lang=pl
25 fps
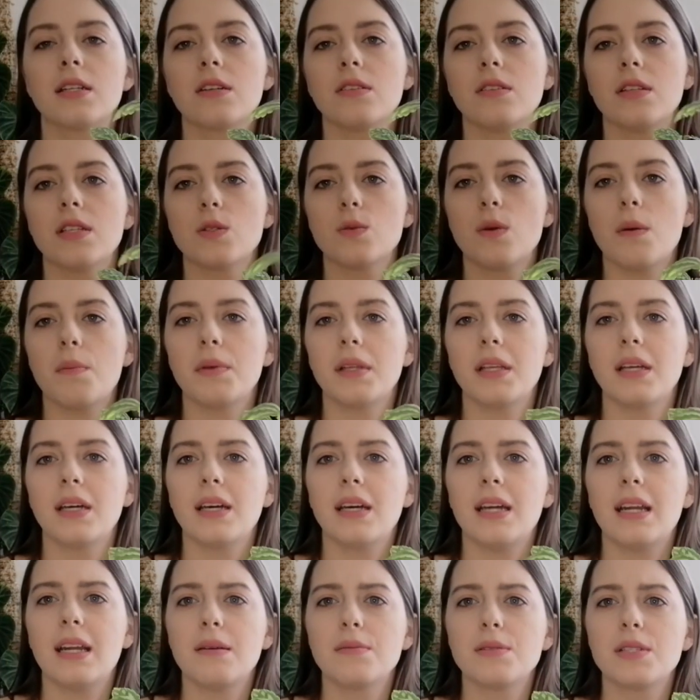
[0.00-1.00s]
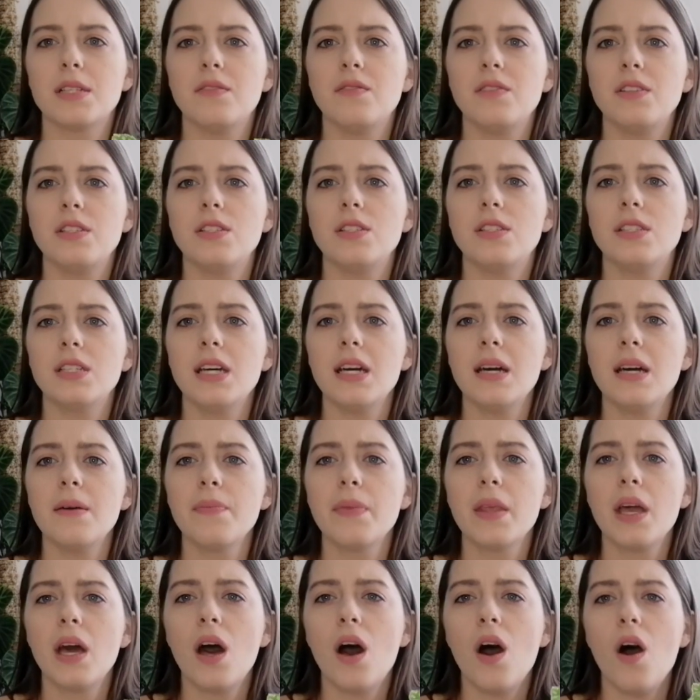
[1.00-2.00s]
Tutaj złapię ten keramzyt, widzicie?
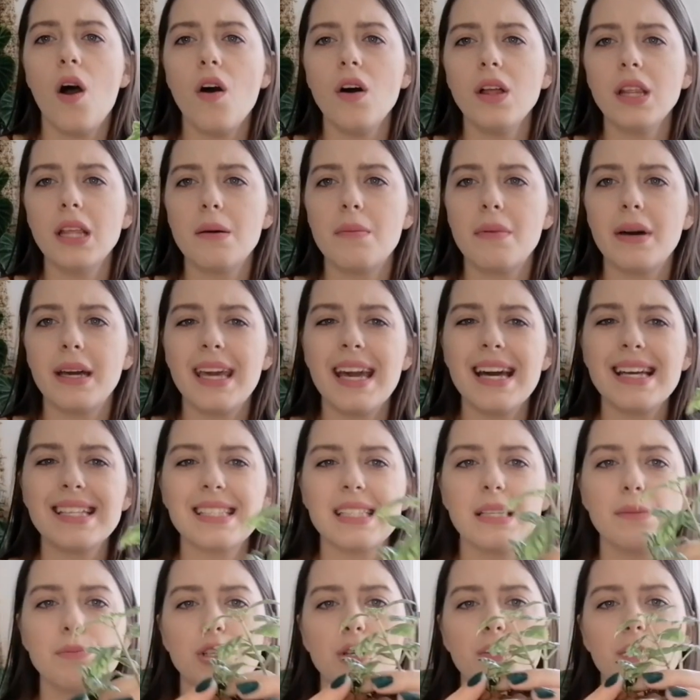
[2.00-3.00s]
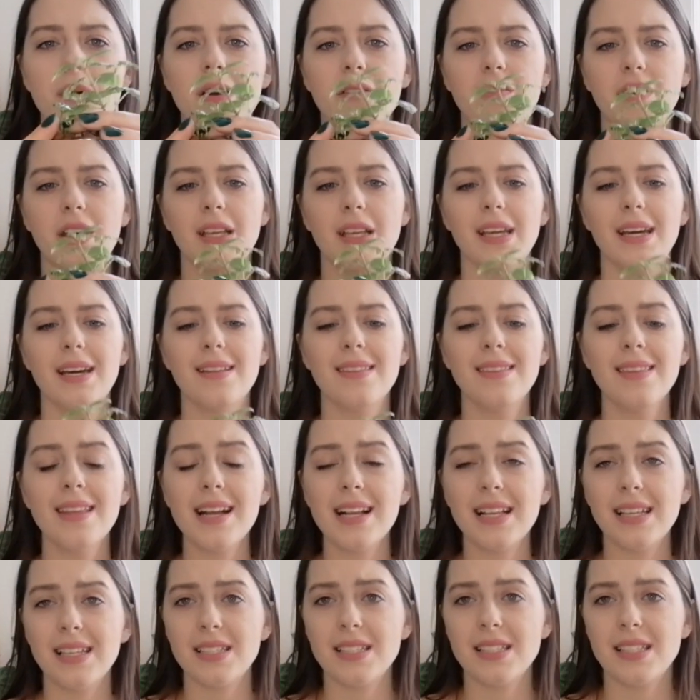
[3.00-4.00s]
Ona ma jasne przebarwienia
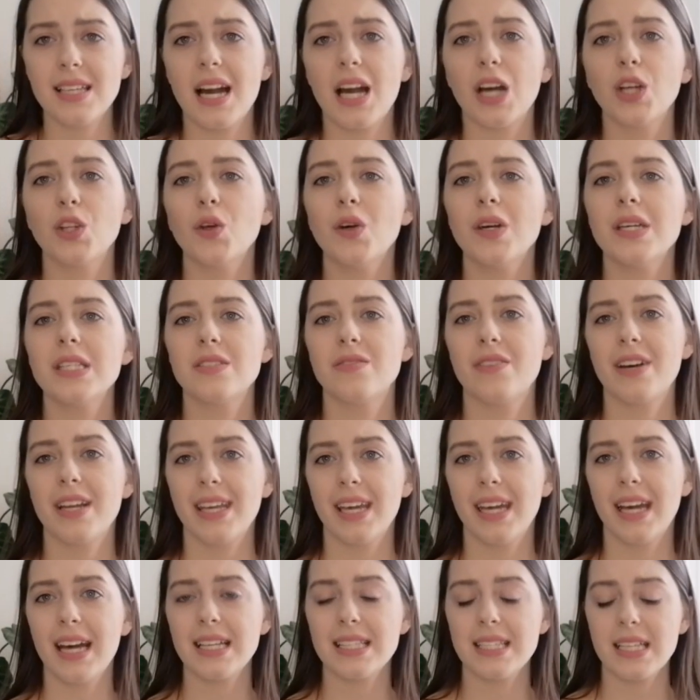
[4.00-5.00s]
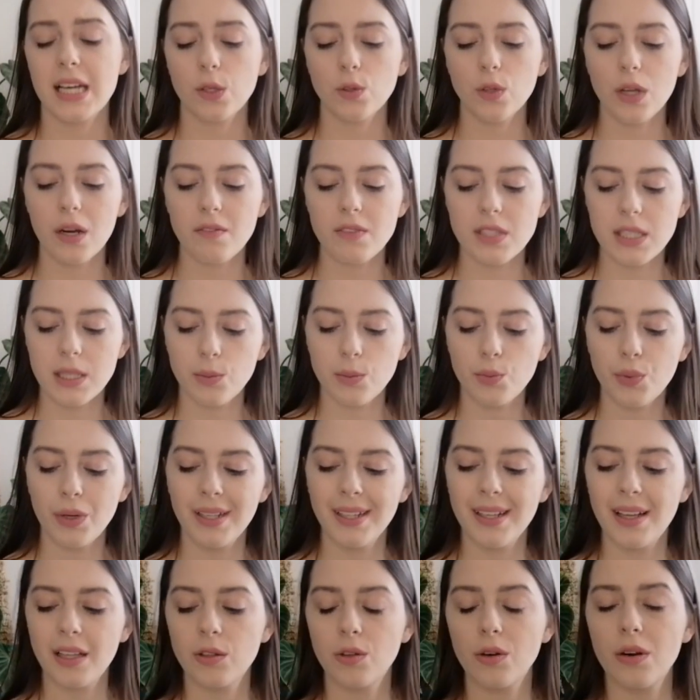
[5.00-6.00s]
na liściach. To jest wariegacja, która
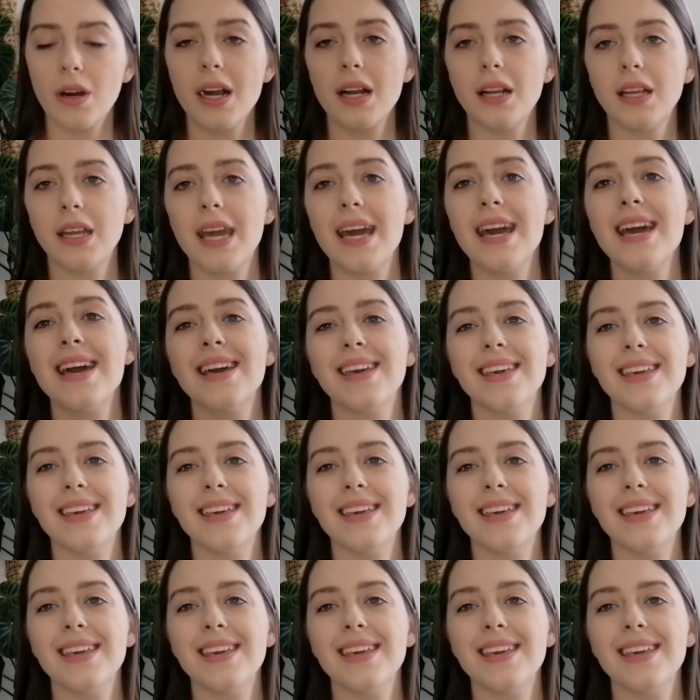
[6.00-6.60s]
występuje naturalnie,